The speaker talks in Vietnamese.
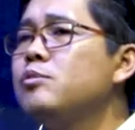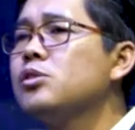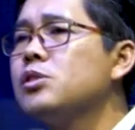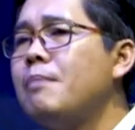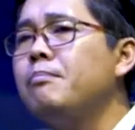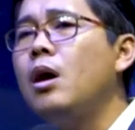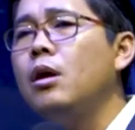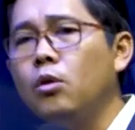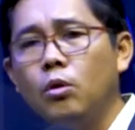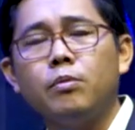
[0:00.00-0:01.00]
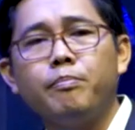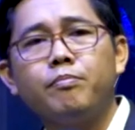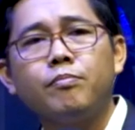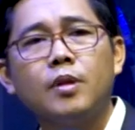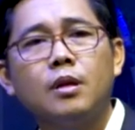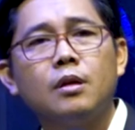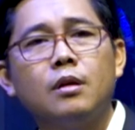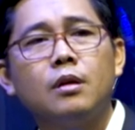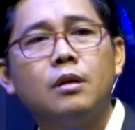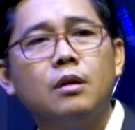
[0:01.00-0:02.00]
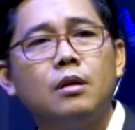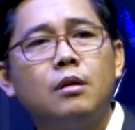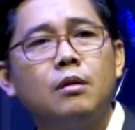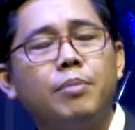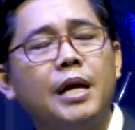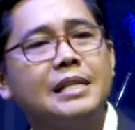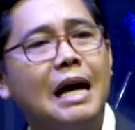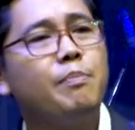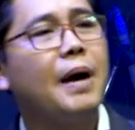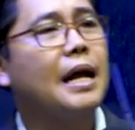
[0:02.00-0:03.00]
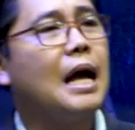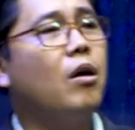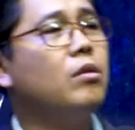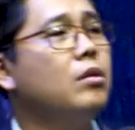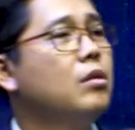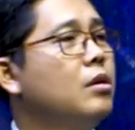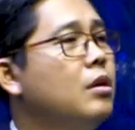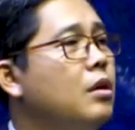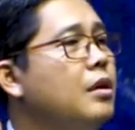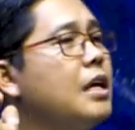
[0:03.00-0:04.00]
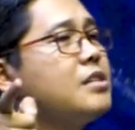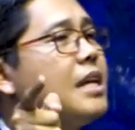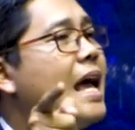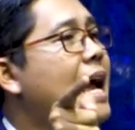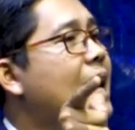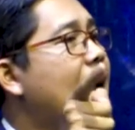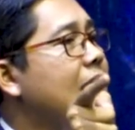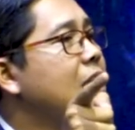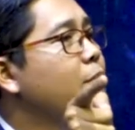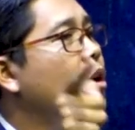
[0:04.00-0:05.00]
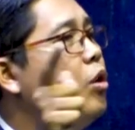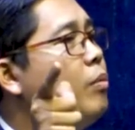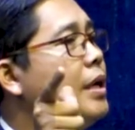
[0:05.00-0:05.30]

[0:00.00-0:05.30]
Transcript: Joseph bọ lục. Bà trao Pharaon. Nâng đa ca nghĩa bỏ lục